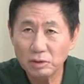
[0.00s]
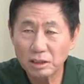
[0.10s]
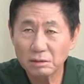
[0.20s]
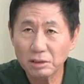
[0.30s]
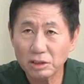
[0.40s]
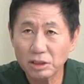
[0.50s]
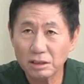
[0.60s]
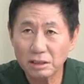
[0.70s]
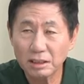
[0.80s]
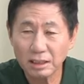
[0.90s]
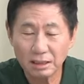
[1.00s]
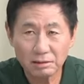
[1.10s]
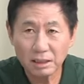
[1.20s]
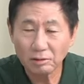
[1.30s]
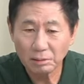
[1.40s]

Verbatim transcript: 위해서 며칠을 기다렸다고